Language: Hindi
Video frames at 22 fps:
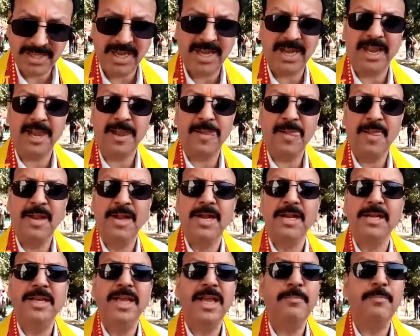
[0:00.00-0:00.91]
फ़ायदा है
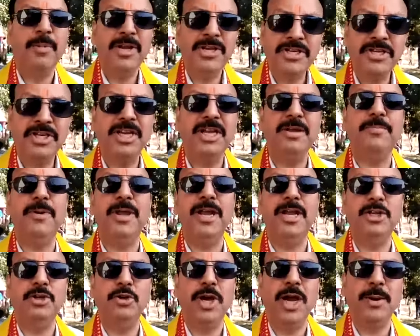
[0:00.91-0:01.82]
कि वंश की
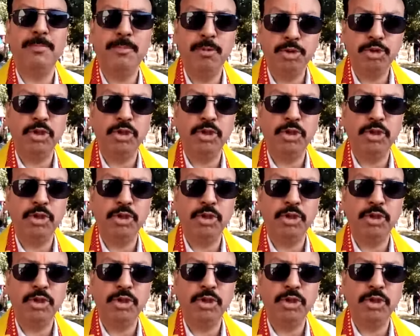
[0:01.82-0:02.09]
बेल जो है